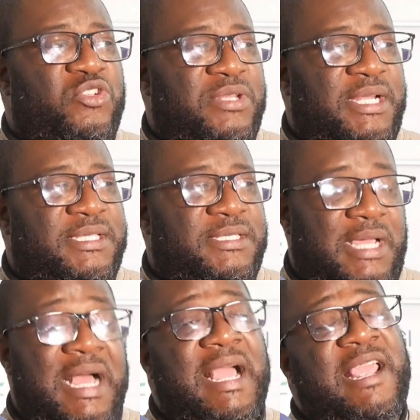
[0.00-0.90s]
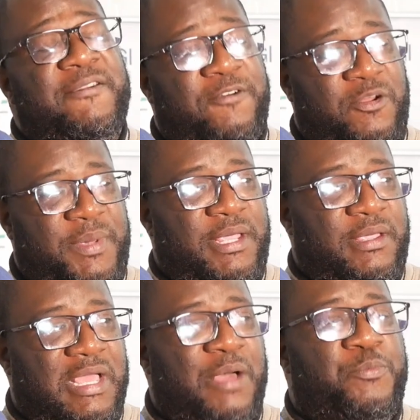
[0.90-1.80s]
les journalistes à informer,
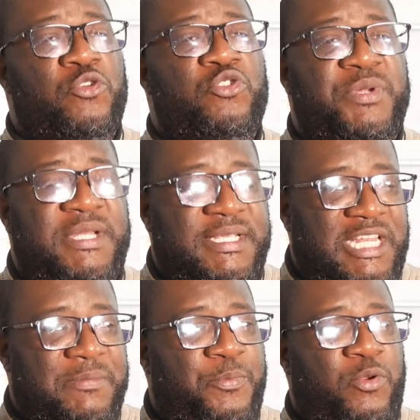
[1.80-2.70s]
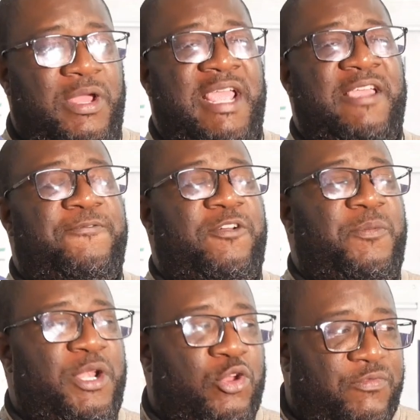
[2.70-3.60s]
à produire des éléments pour
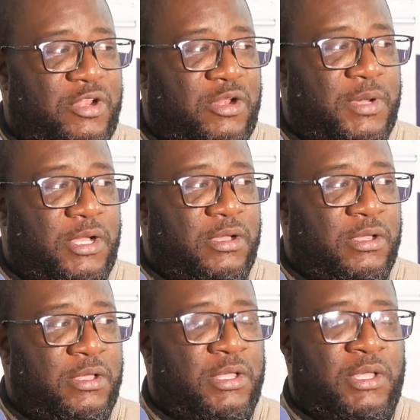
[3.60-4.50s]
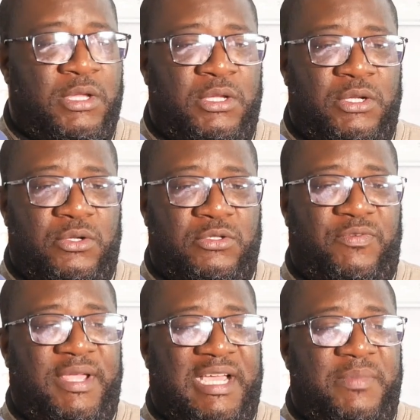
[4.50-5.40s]
informer le gouvernement. Nous
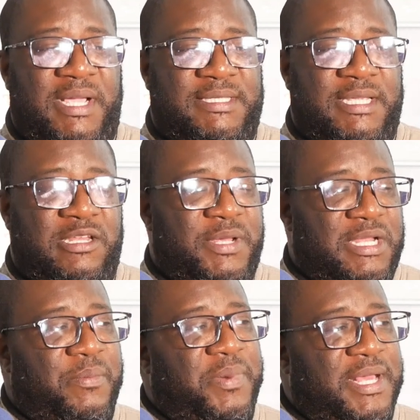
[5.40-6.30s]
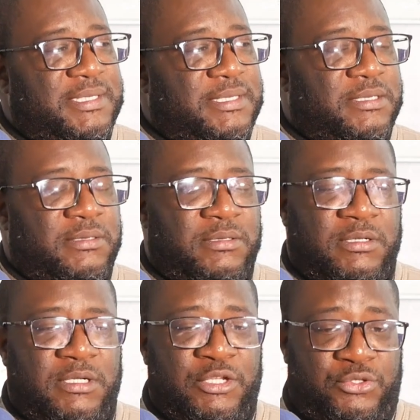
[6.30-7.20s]
avons également essayé de mettre en place
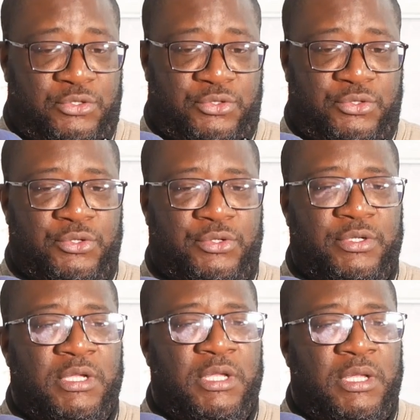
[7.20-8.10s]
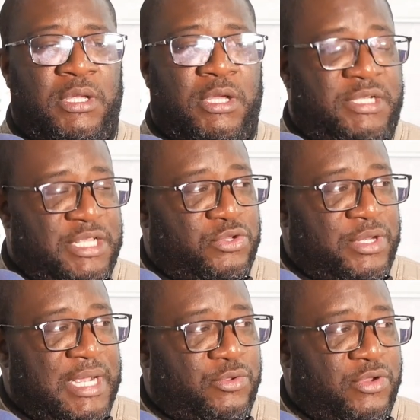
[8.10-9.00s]
des structures euh,
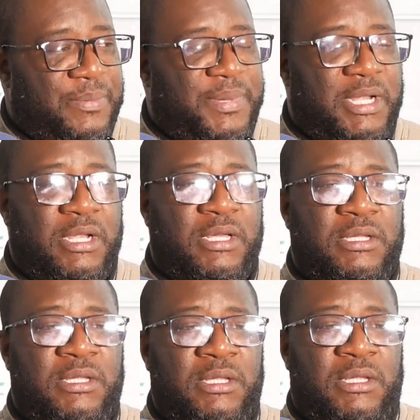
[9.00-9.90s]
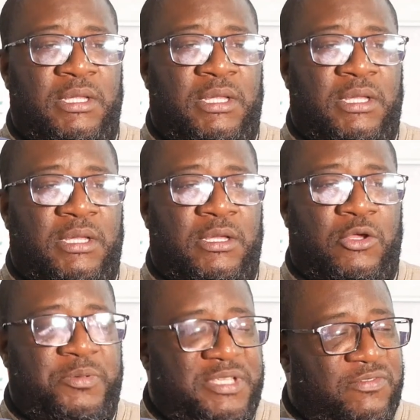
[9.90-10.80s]
territoriales qu'on appelle euh,
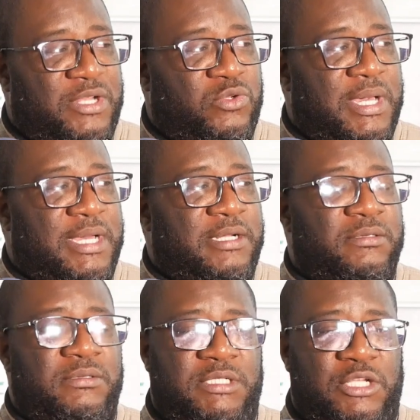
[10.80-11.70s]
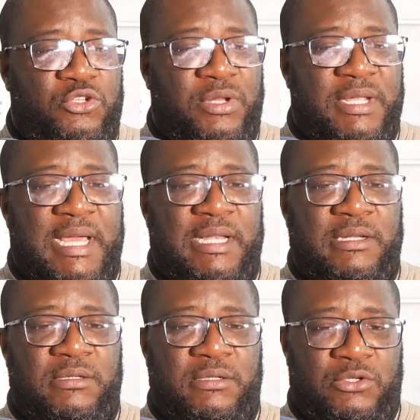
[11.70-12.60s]
observatoires territoriales
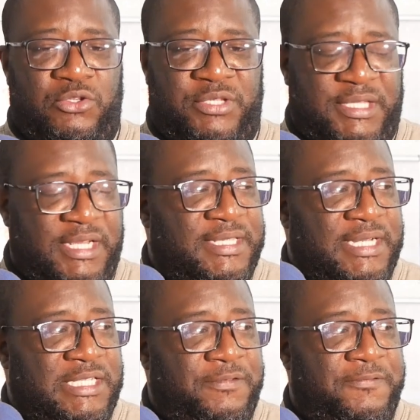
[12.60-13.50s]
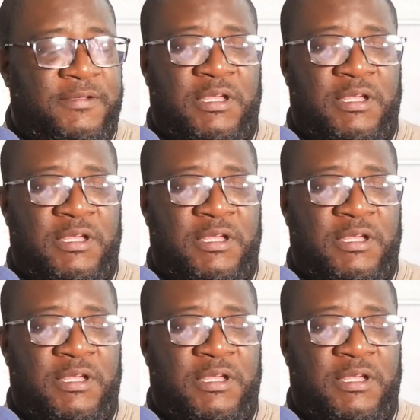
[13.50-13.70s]
du secteur administratif,